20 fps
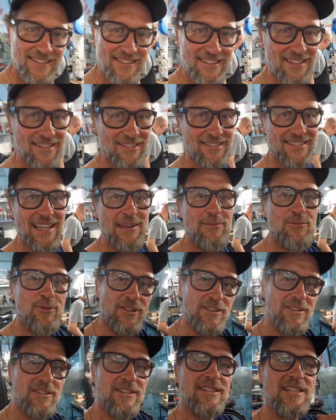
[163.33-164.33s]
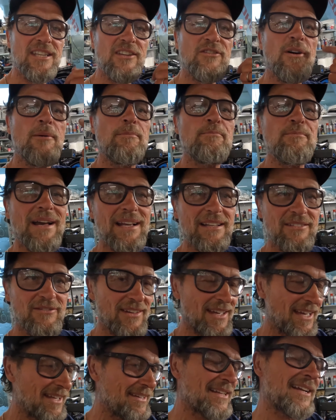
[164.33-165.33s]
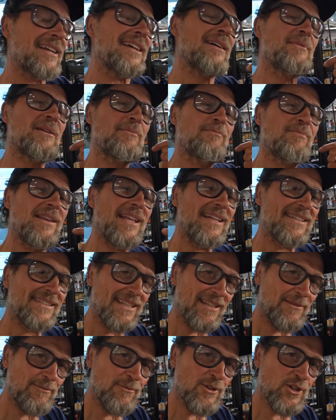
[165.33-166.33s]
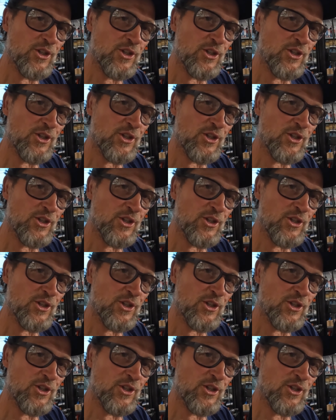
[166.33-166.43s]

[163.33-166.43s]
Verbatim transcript: sind. Dann müssen sie nicht verpackt werden, dann kann man Plastikmüll